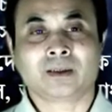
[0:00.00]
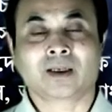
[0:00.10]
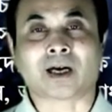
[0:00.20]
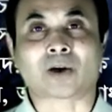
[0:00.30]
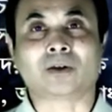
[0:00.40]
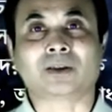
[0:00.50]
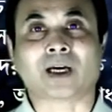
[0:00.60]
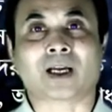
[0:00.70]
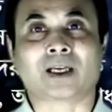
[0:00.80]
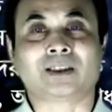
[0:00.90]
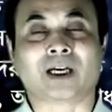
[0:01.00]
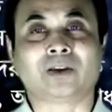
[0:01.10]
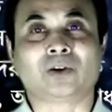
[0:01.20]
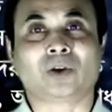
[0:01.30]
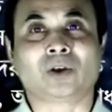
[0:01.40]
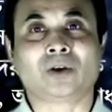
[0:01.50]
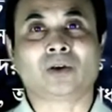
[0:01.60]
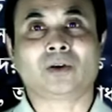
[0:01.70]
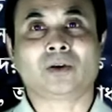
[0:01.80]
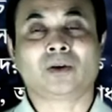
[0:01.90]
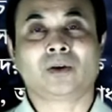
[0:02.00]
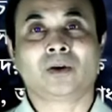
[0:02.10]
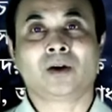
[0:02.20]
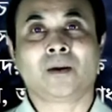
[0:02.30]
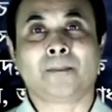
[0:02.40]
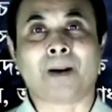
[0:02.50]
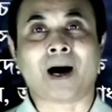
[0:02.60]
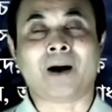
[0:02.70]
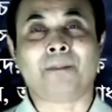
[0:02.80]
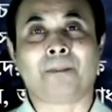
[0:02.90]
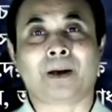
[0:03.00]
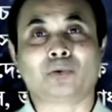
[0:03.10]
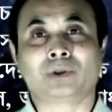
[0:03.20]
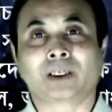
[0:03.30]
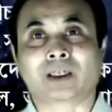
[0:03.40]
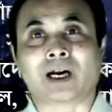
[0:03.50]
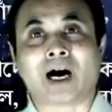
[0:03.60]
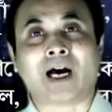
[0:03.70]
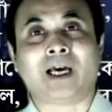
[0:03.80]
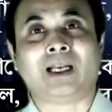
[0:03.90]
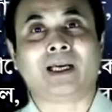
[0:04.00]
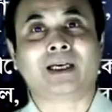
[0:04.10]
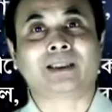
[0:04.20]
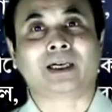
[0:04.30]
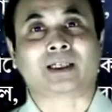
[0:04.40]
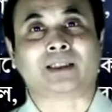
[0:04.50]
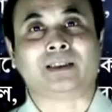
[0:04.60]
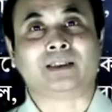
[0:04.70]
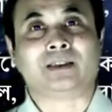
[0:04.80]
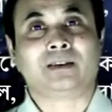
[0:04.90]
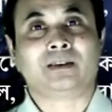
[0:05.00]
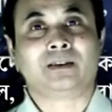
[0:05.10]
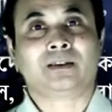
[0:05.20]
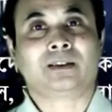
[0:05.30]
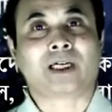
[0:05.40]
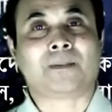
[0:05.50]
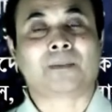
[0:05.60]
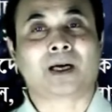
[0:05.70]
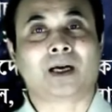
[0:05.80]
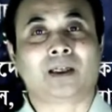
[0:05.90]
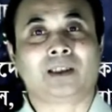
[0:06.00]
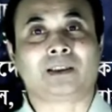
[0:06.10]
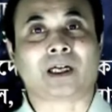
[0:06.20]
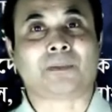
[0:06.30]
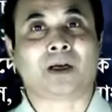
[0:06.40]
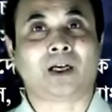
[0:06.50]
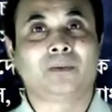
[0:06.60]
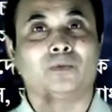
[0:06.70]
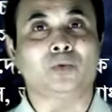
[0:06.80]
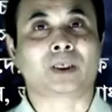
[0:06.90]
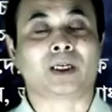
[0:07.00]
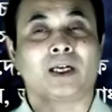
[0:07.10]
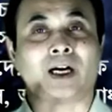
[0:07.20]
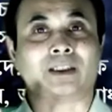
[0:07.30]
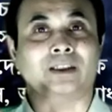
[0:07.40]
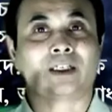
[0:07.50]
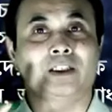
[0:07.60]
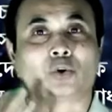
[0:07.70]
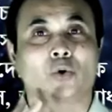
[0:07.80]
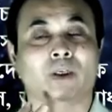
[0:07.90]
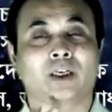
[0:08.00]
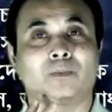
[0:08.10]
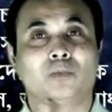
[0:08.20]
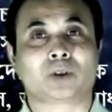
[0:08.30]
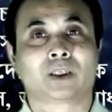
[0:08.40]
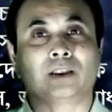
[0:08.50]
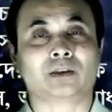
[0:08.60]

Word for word: কারণ তারা জানতো পাপ মানুষের গায়ে লেগে থাকে চামড়ায় জামায় মুখে হাতে চোখে মুখে